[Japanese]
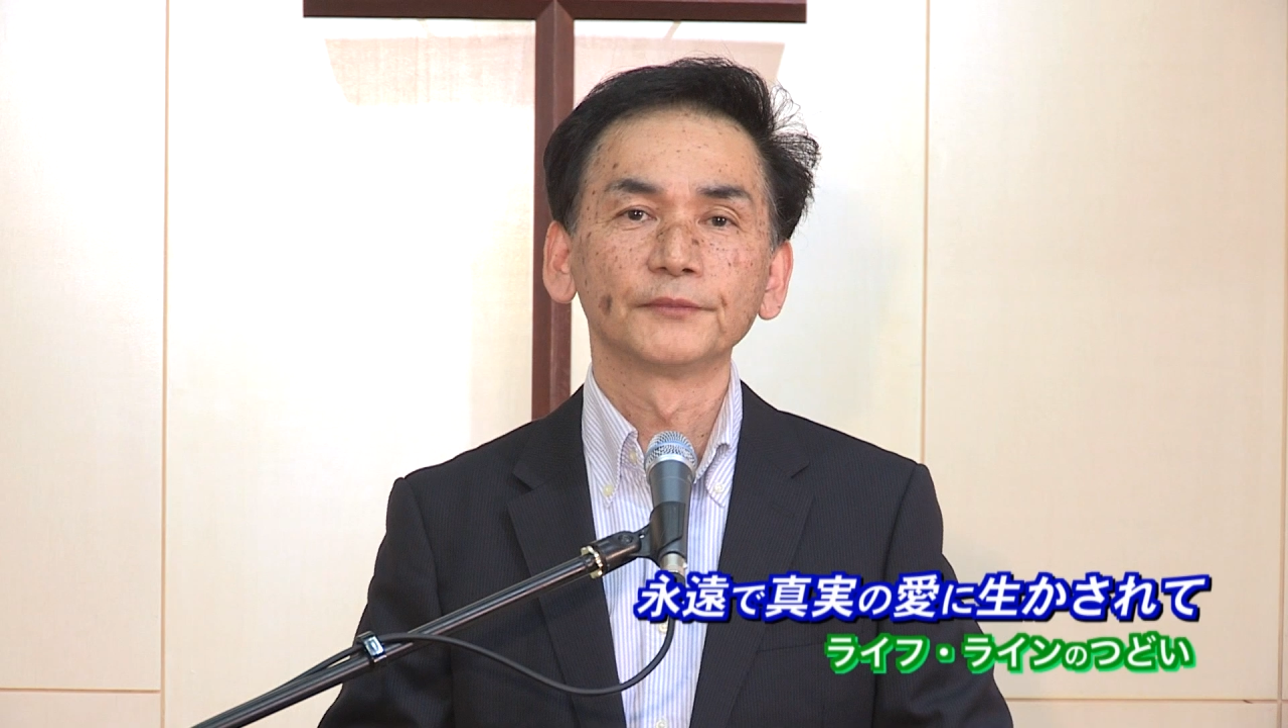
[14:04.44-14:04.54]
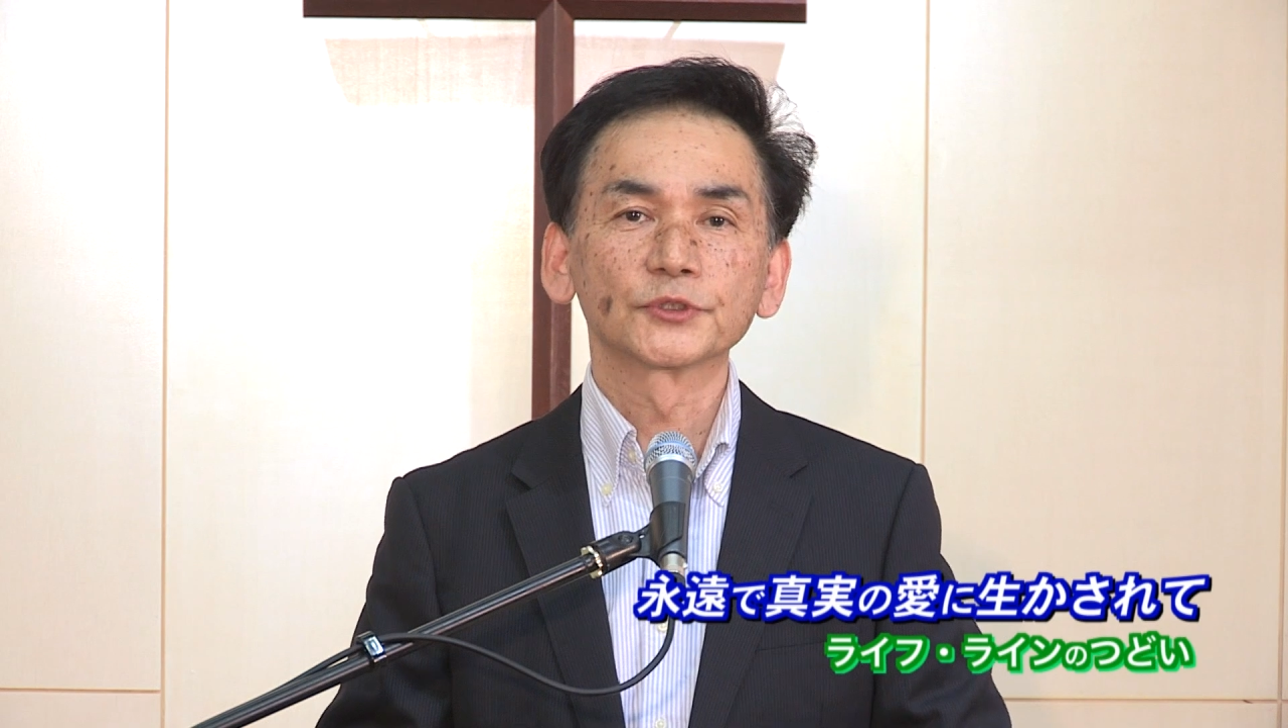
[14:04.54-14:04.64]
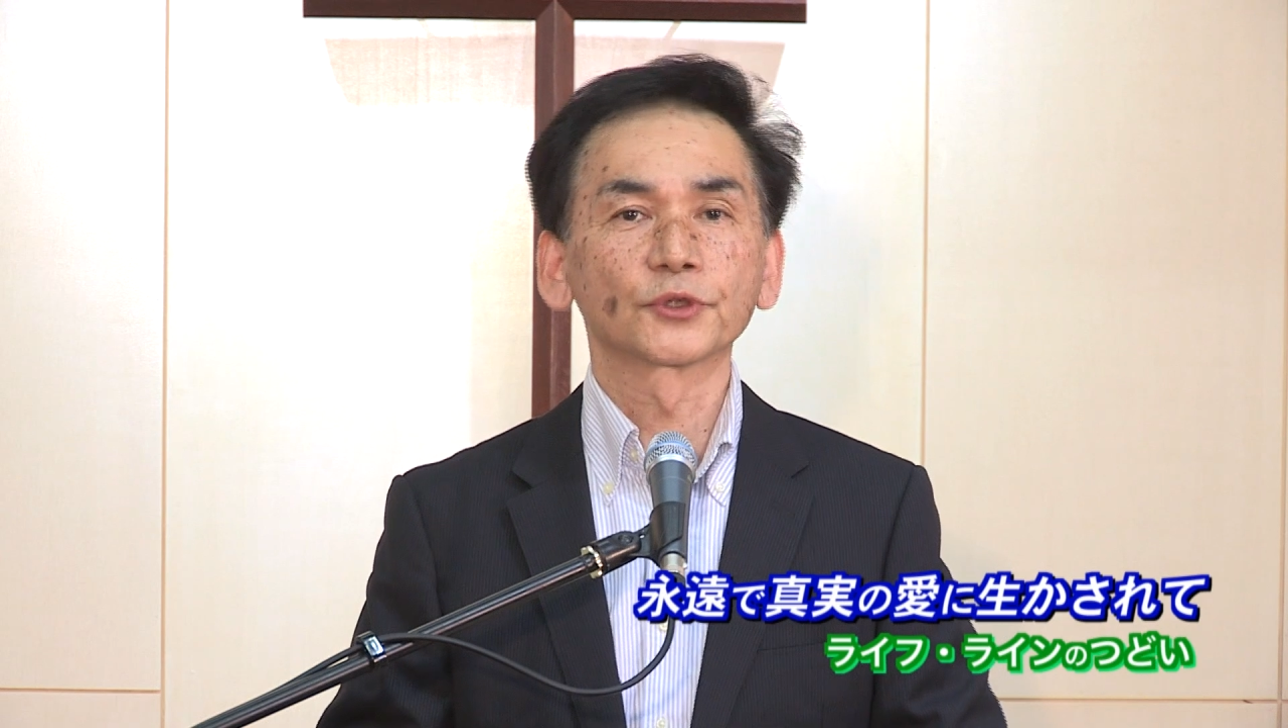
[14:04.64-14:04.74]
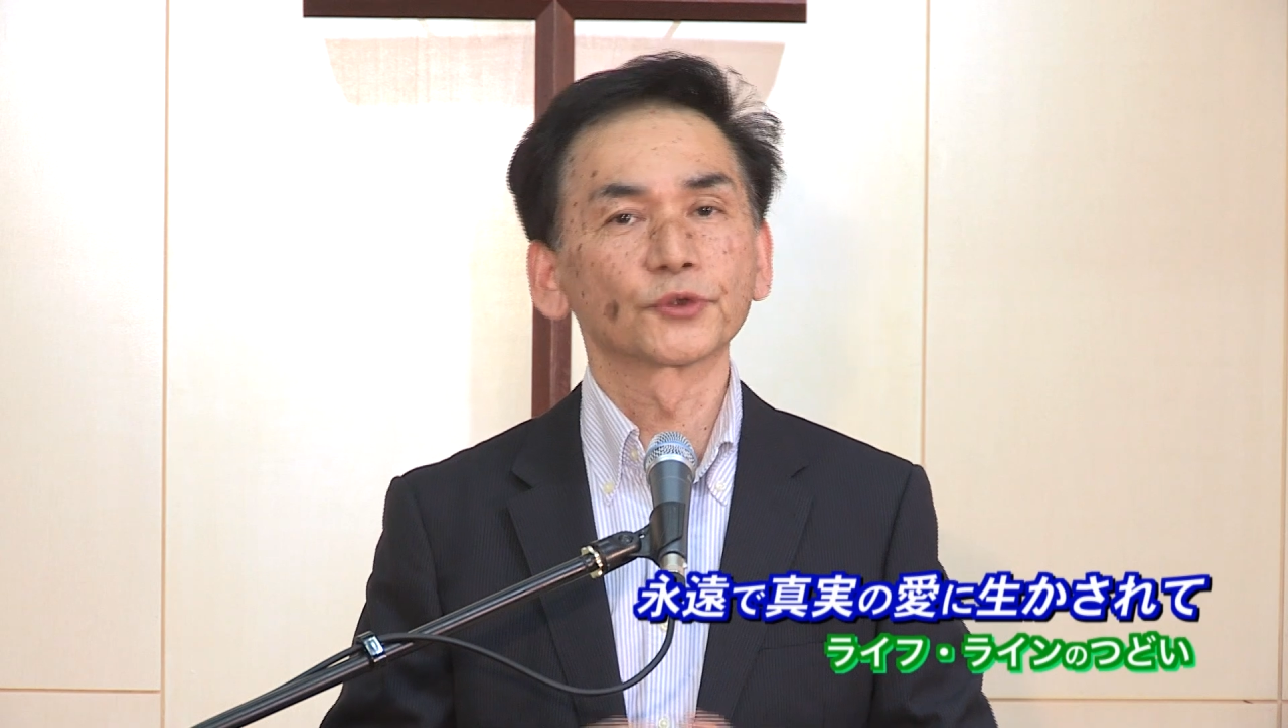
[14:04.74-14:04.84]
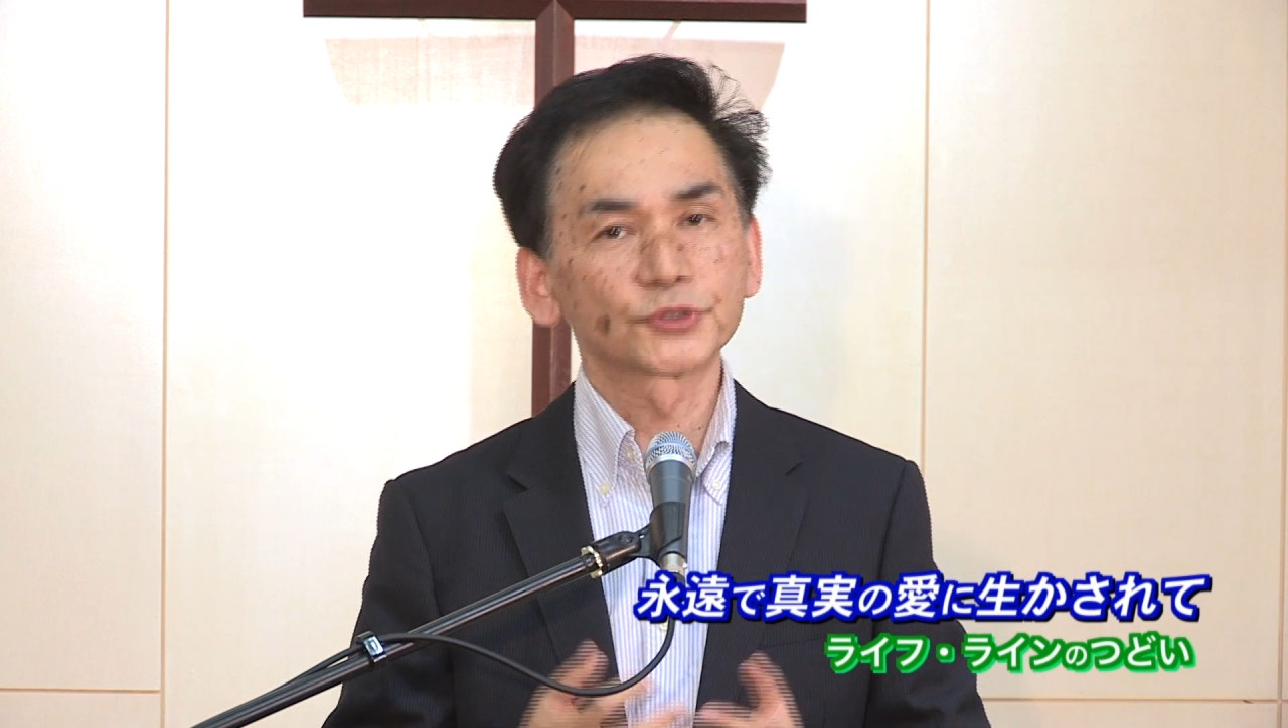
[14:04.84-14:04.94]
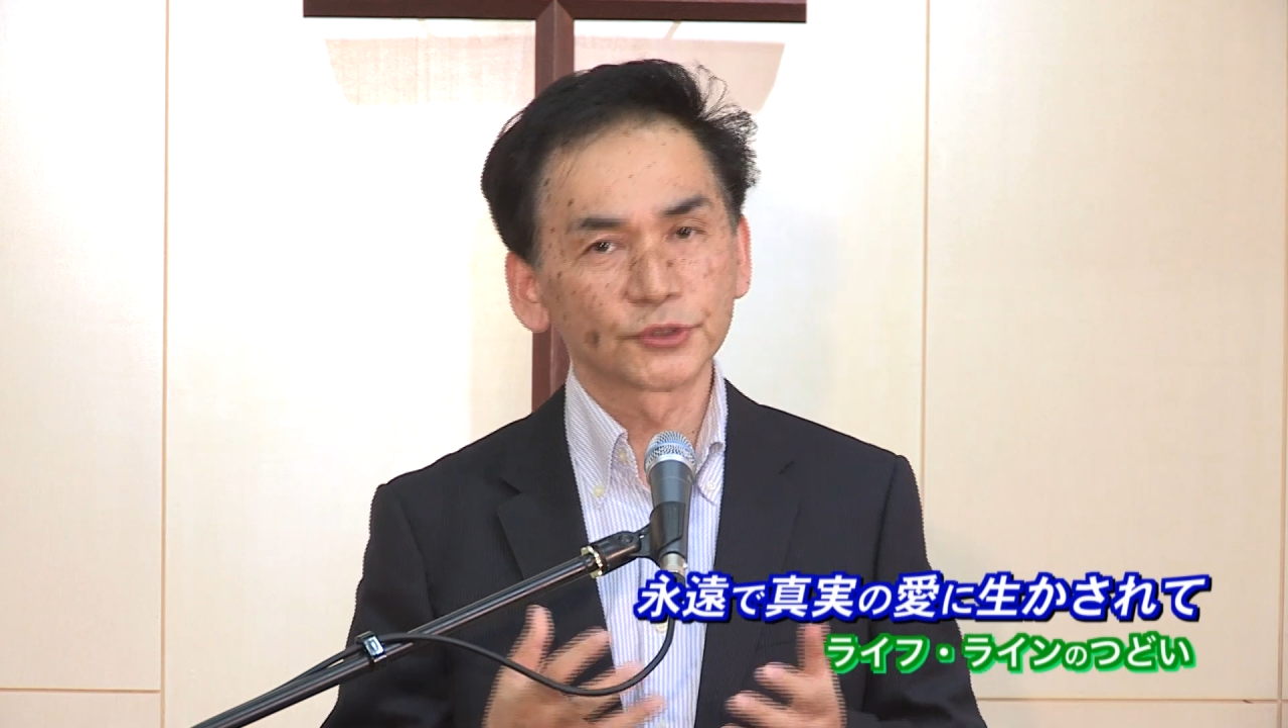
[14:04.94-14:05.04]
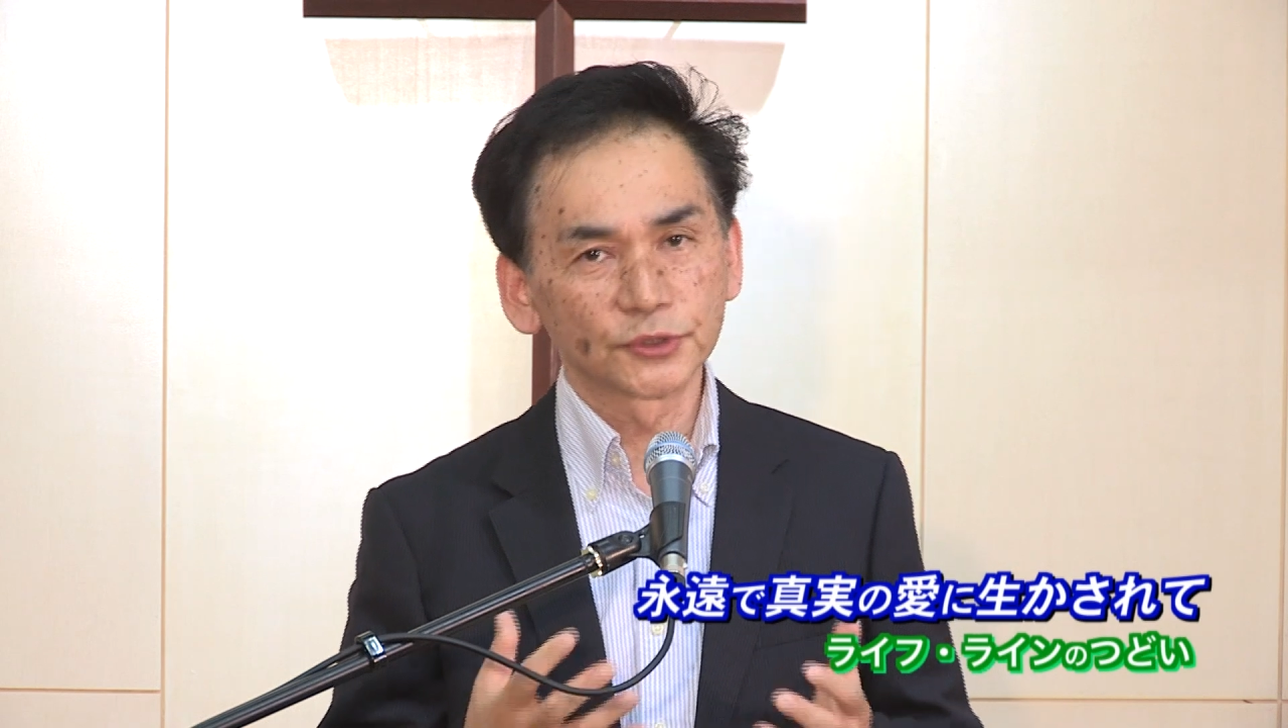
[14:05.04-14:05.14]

その手